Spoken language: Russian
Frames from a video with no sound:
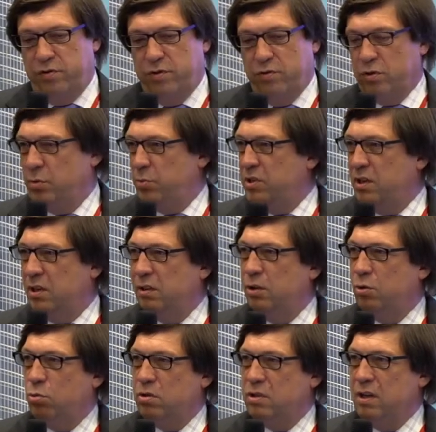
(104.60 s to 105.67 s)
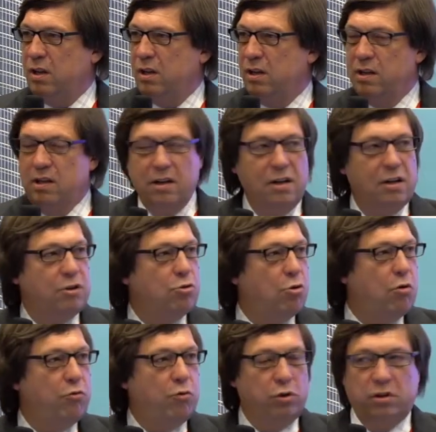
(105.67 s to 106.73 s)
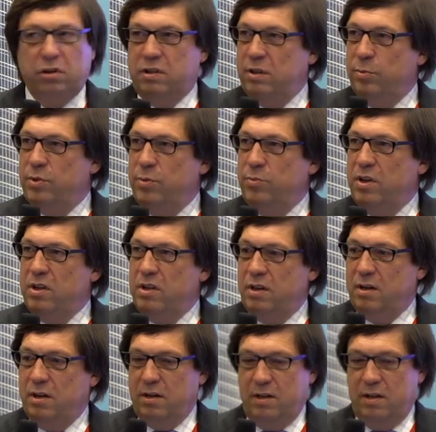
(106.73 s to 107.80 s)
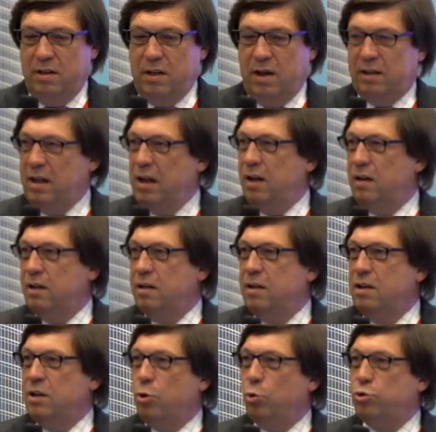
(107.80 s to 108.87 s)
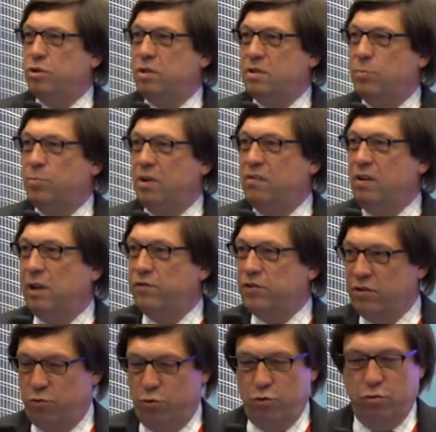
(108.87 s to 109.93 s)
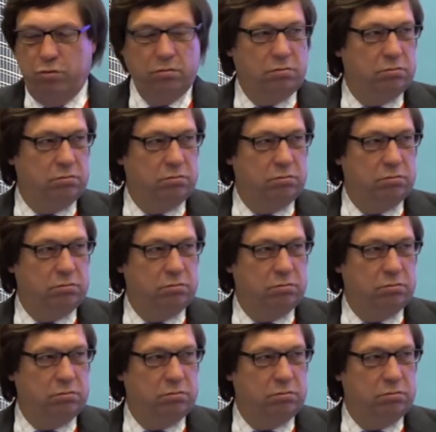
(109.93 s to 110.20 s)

всего записал для курсеры, но вот, тем не менее, иногда хочется поговорить вживую.